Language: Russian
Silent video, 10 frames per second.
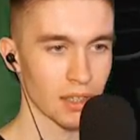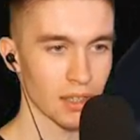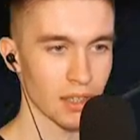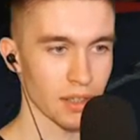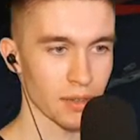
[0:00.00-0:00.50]

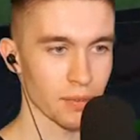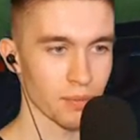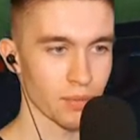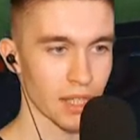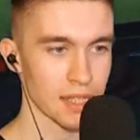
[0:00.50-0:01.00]
а,
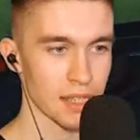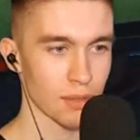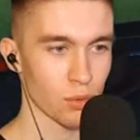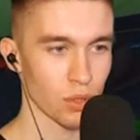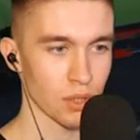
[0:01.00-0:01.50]
если
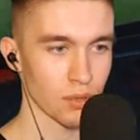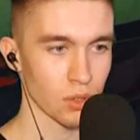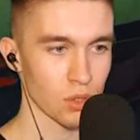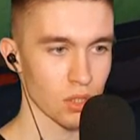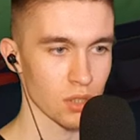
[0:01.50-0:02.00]
его не
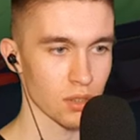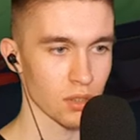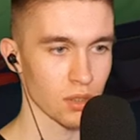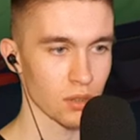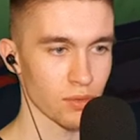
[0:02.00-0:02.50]
выложат
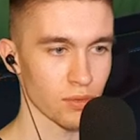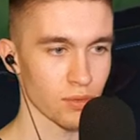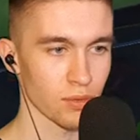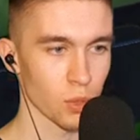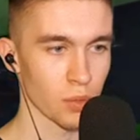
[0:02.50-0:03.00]
э,
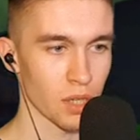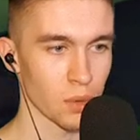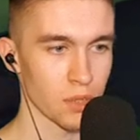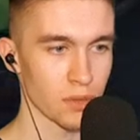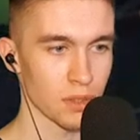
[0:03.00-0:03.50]
добрые
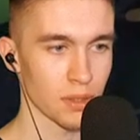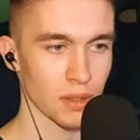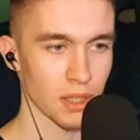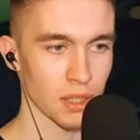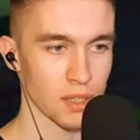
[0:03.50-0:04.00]
люди в
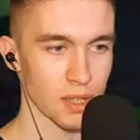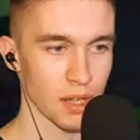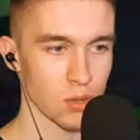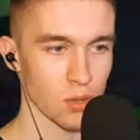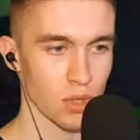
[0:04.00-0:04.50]
интернет и сразу же,